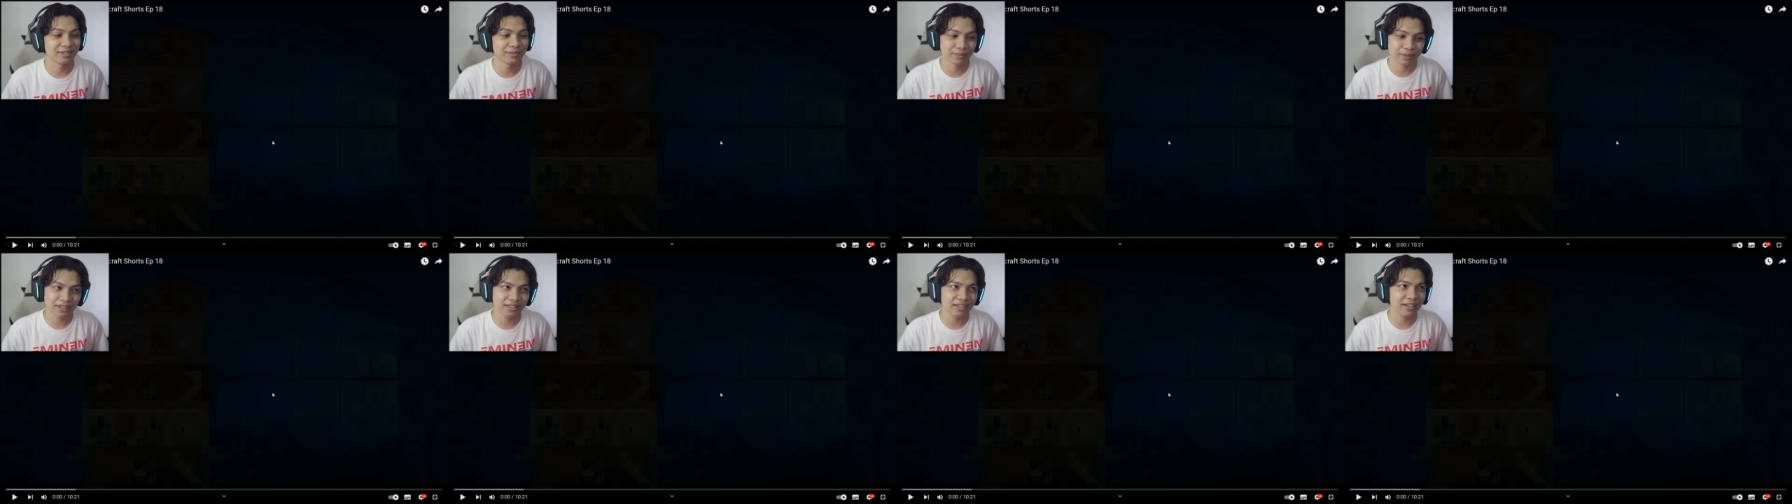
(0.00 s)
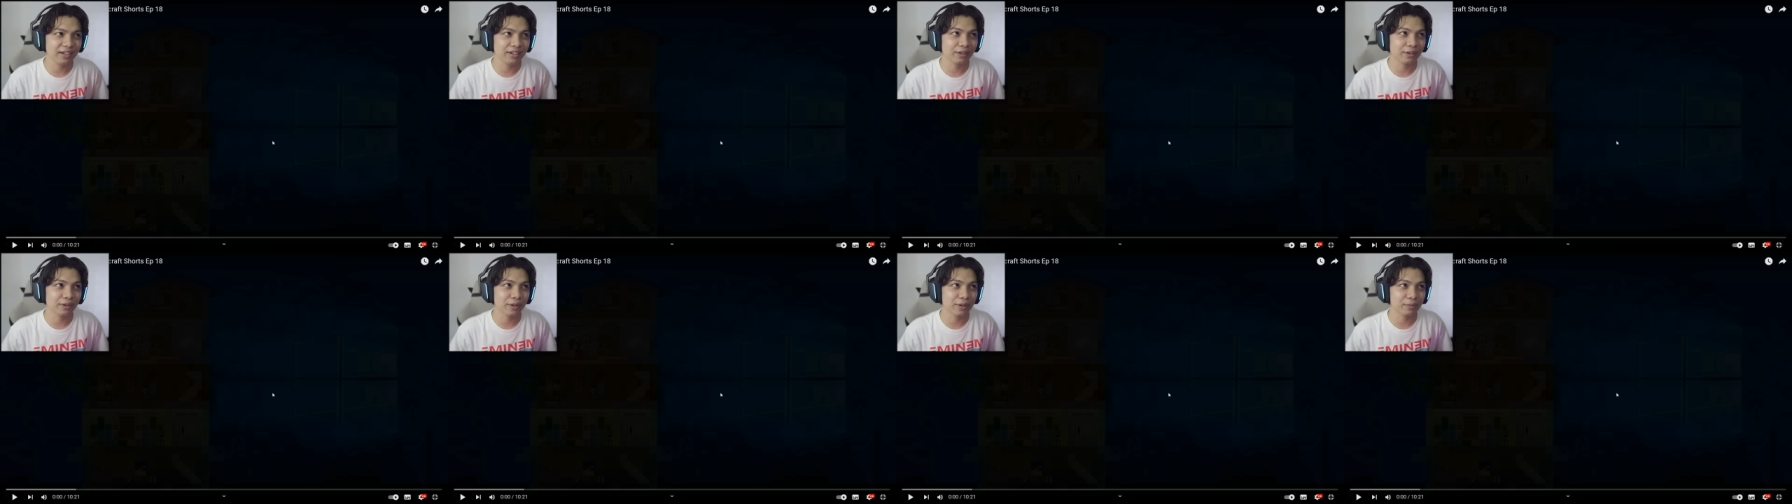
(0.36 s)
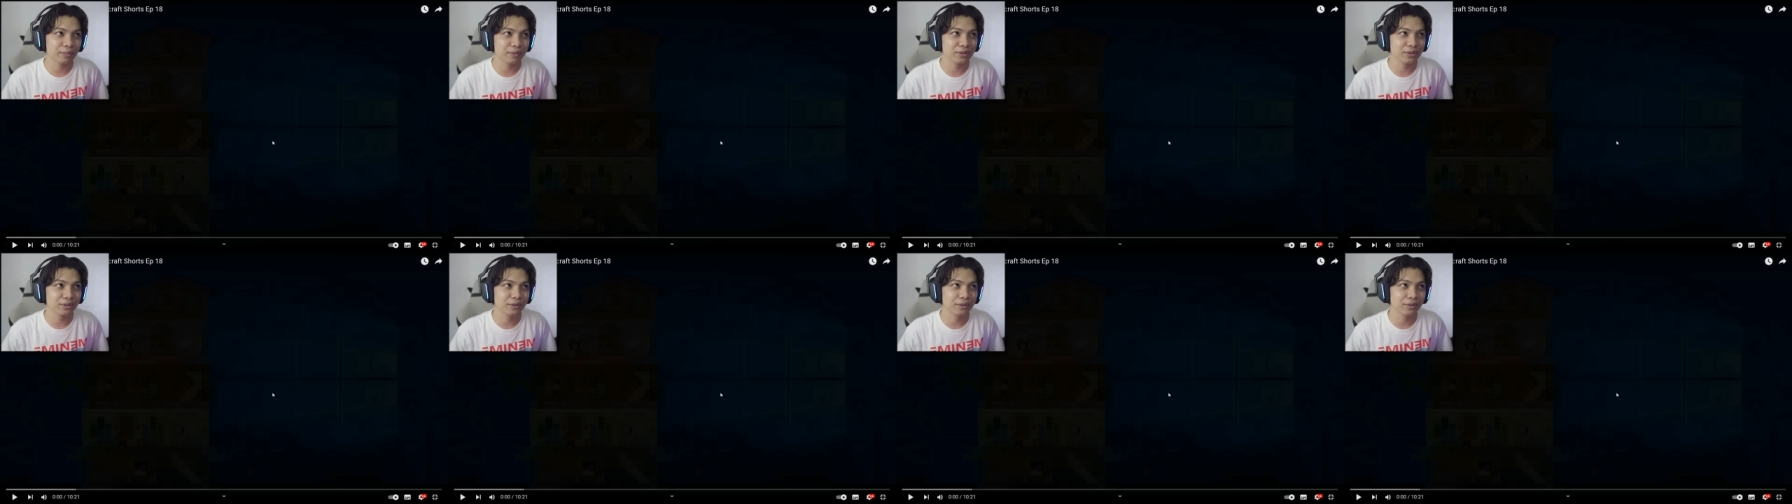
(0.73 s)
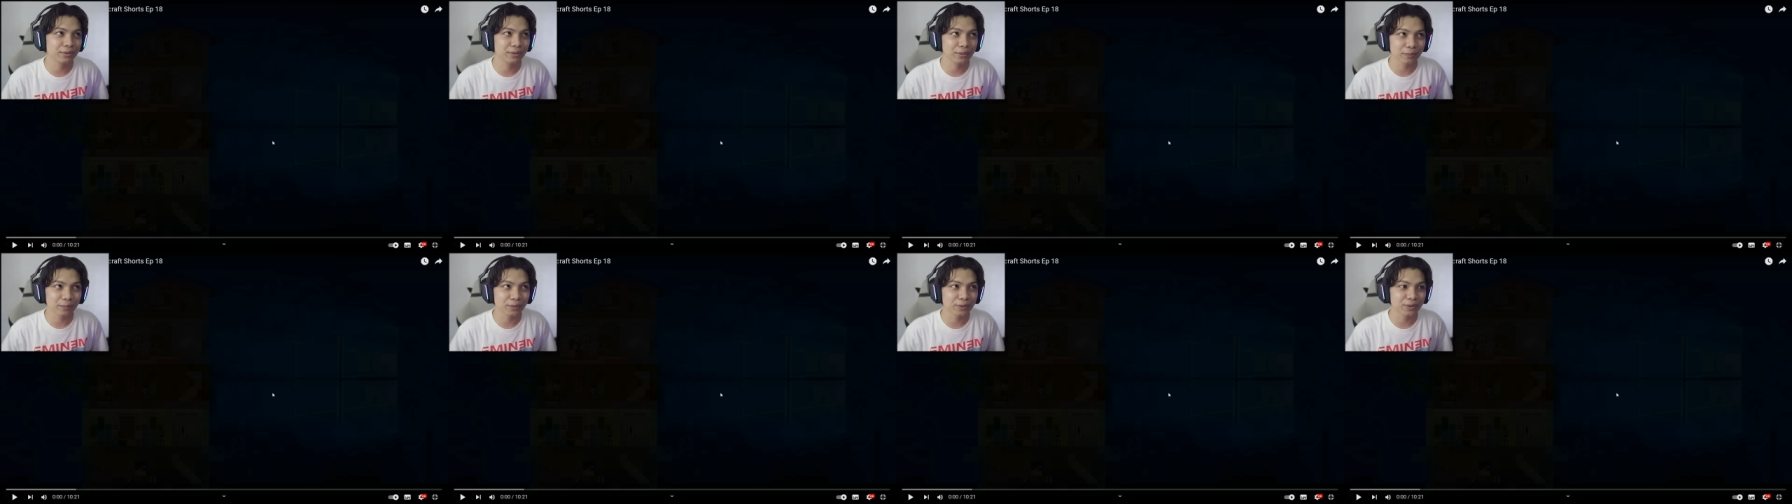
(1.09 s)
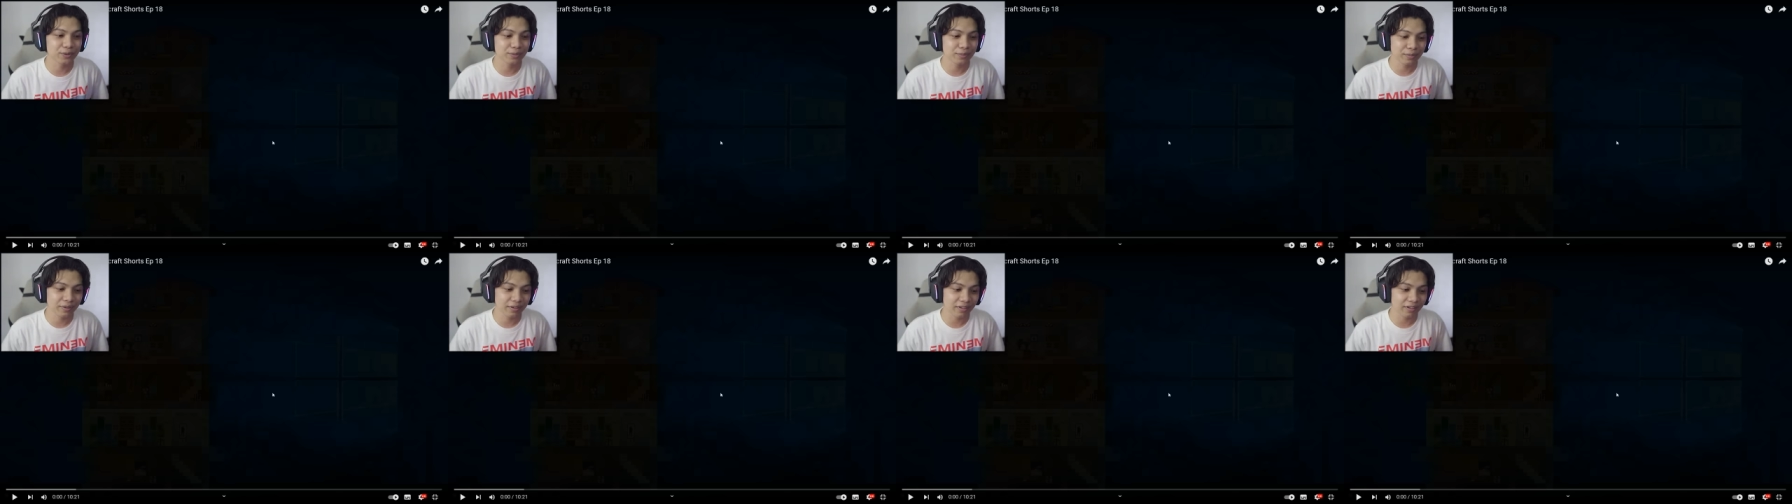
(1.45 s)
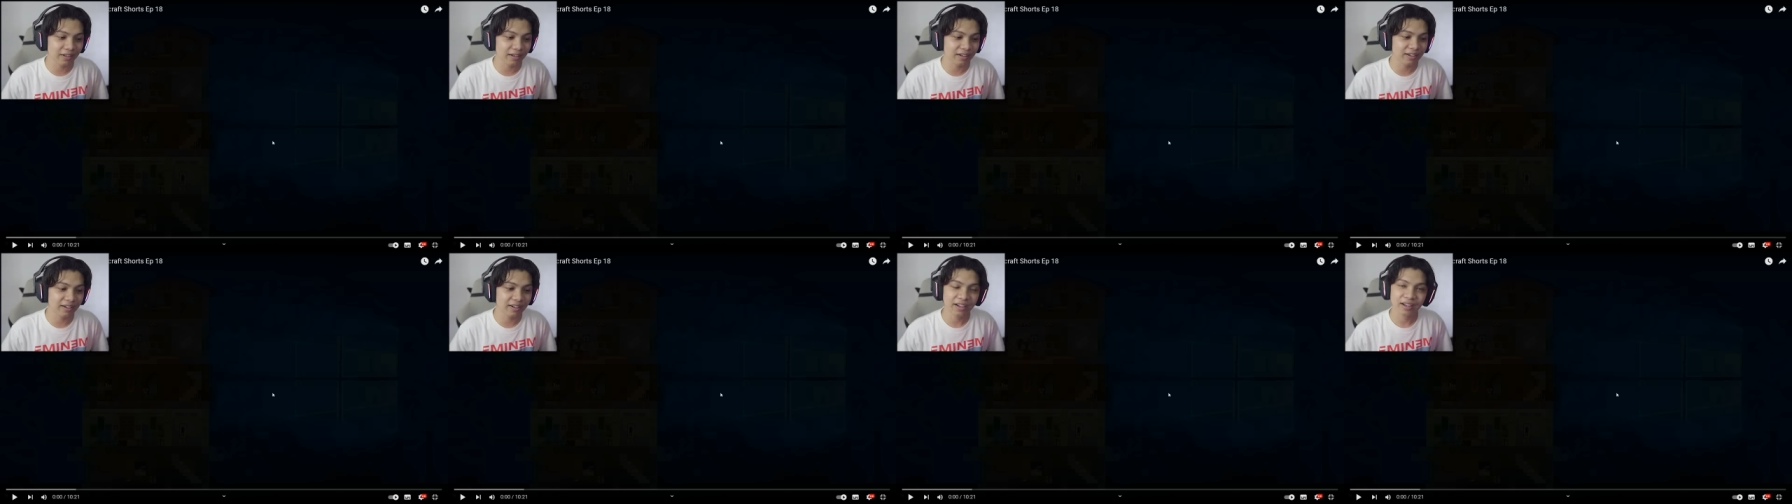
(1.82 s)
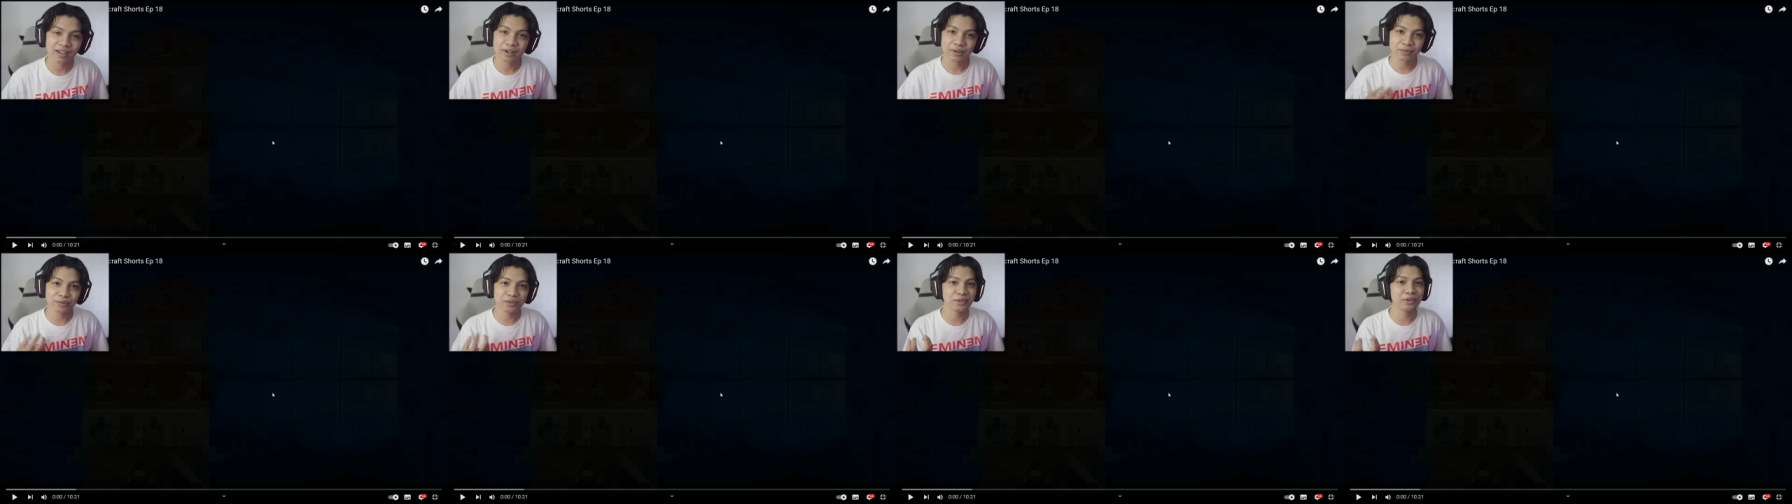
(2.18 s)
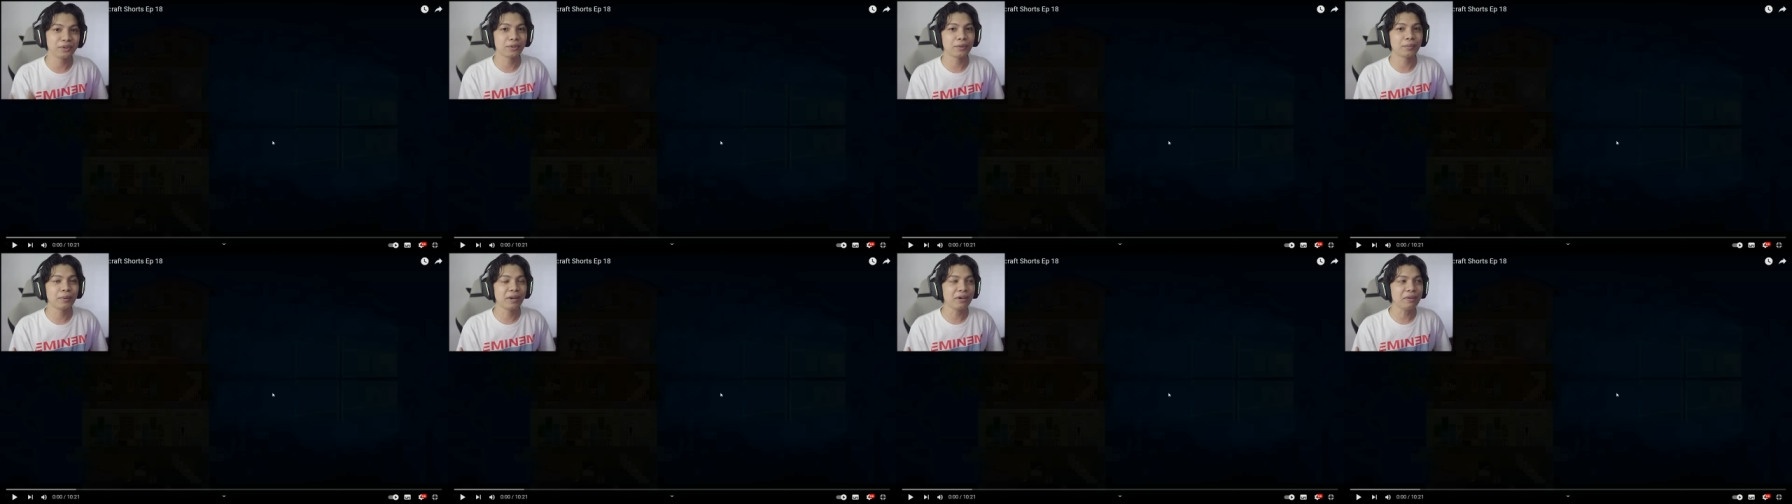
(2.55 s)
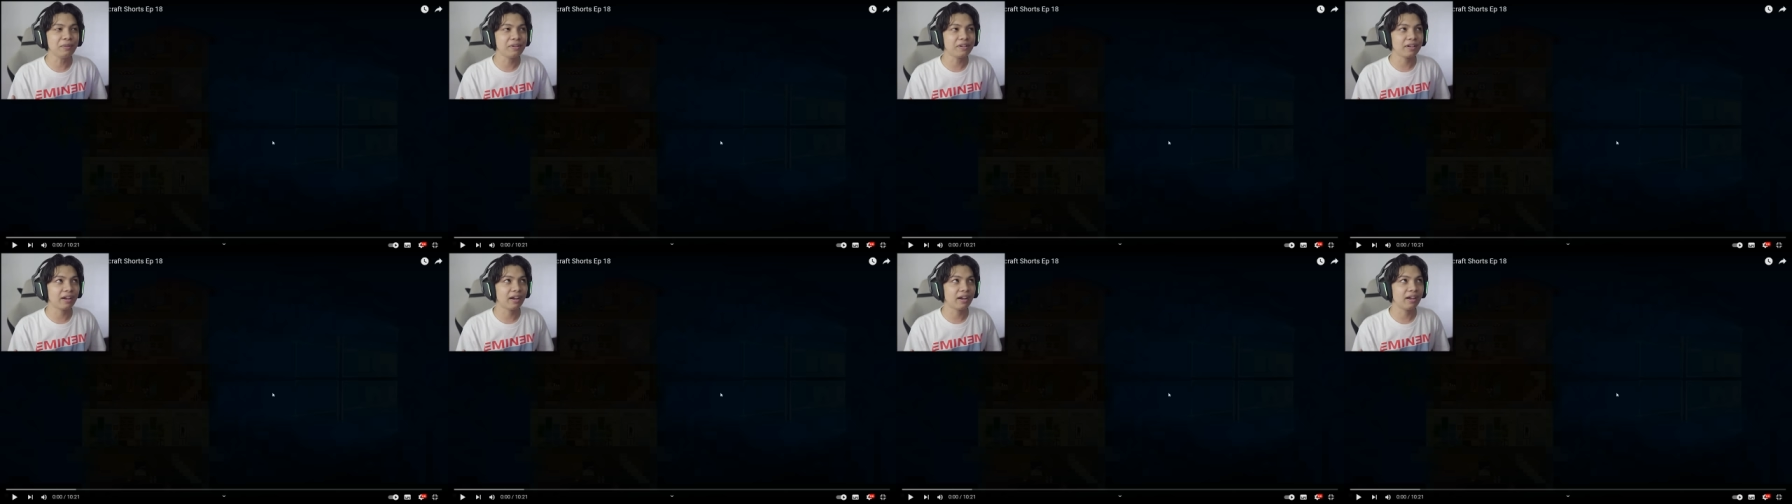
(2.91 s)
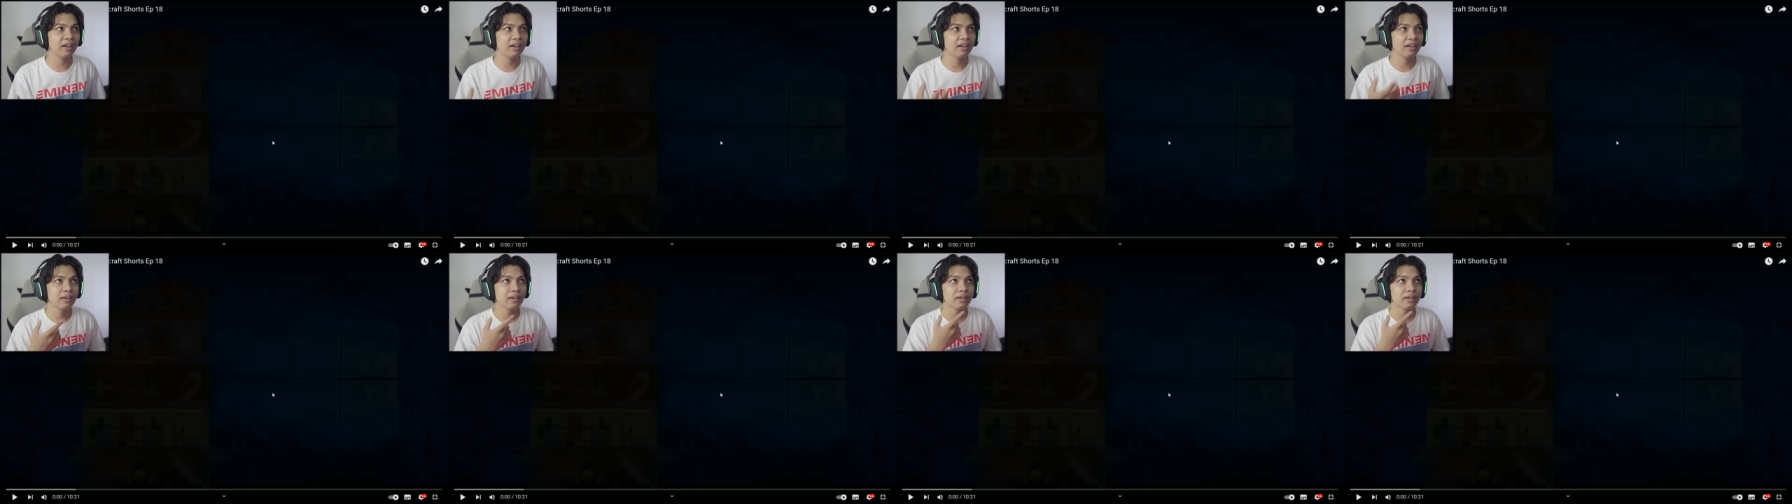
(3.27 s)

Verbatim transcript: Berarti kalau episode 29 video terbarunya,